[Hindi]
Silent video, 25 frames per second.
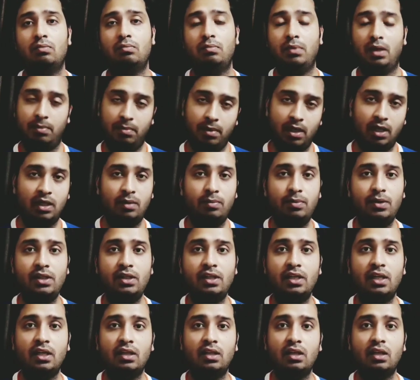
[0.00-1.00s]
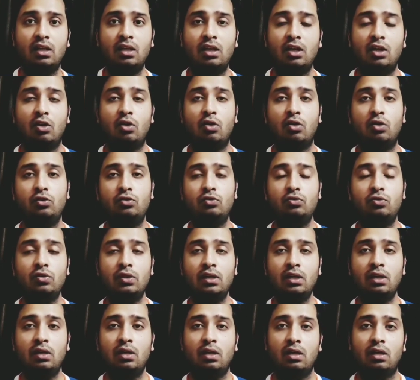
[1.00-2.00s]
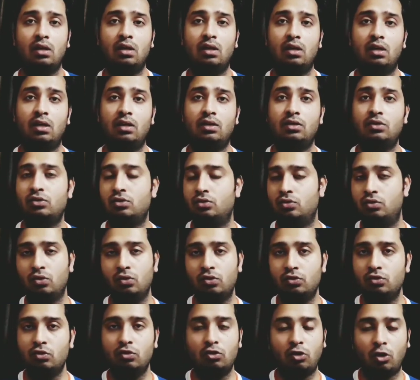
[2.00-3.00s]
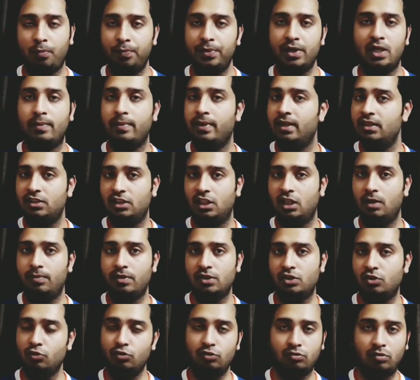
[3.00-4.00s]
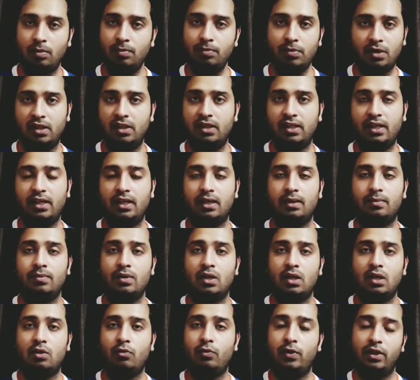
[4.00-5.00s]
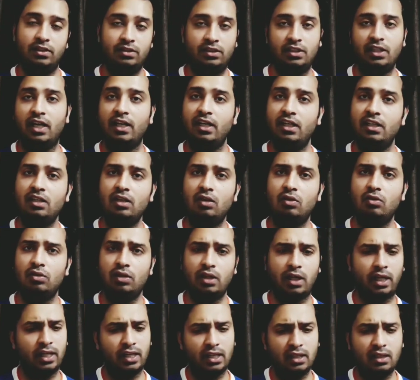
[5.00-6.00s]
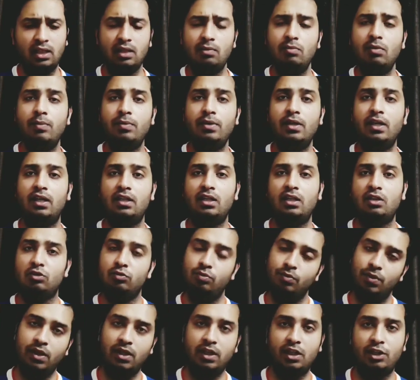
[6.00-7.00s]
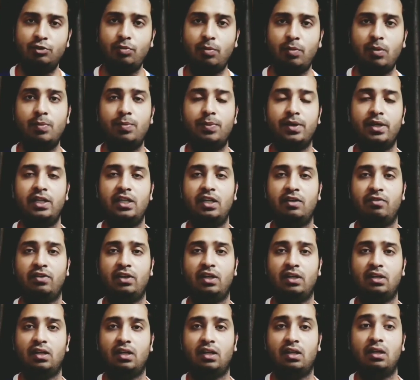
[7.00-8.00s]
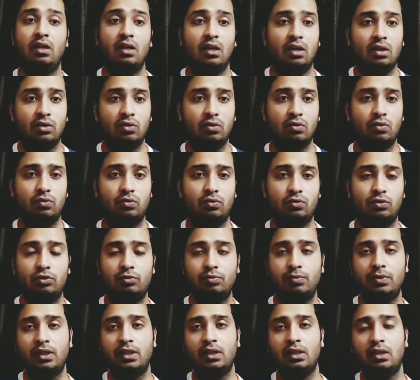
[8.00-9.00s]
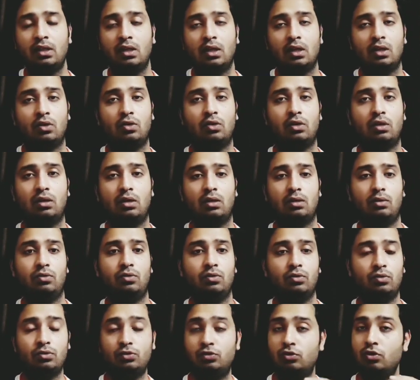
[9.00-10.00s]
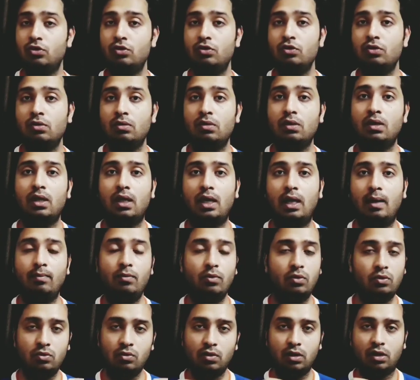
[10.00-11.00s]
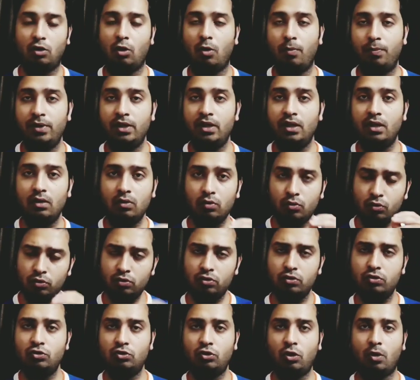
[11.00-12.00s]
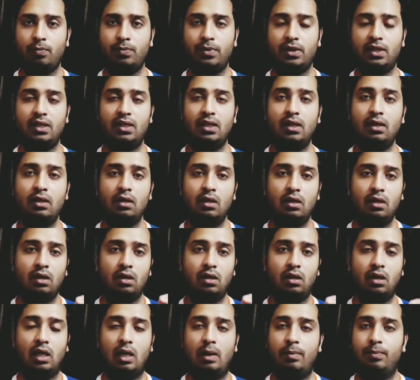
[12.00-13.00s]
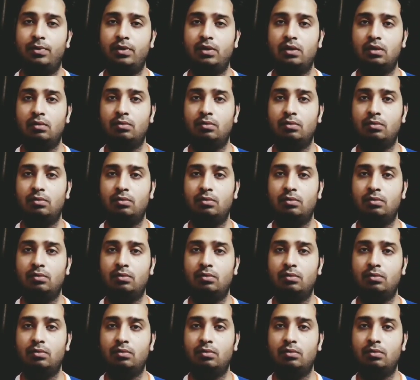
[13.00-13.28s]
मैं मैंने भी किया था और उसको ना जो जो टॉपिक हमारे सिलेबस उसमें मिलते हैं वो एन का होता है हिंदी में भी रहता है उसमें इंग्लिश में भी पी रहता है तो उसमें ना जो जो हम लोगों का टॉपिक है उस उस टॉपिक का आप